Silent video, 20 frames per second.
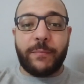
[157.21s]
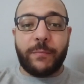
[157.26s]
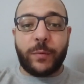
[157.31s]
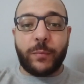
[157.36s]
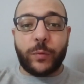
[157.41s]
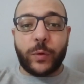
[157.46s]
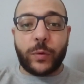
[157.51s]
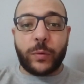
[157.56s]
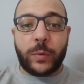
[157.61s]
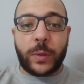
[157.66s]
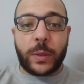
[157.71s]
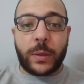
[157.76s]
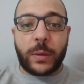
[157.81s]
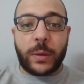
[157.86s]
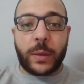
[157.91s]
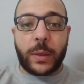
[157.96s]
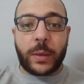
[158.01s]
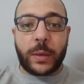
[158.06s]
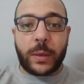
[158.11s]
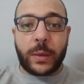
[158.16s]
من
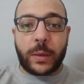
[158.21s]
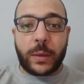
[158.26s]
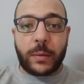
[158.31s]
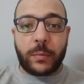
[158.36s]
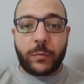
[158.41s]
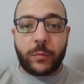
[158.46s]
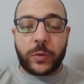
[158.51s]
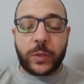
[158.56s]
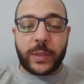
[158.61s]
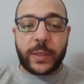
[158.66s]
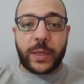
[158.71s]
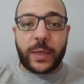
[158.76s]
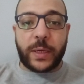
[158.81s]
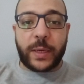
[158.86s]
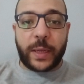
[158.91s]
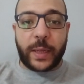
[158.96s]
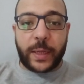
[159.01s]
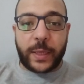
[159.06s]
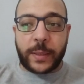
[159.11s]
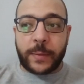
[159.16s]
بطولة انا مسيطر
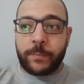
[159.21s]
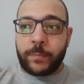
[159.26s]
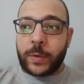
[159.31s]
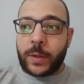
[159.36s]
النهائي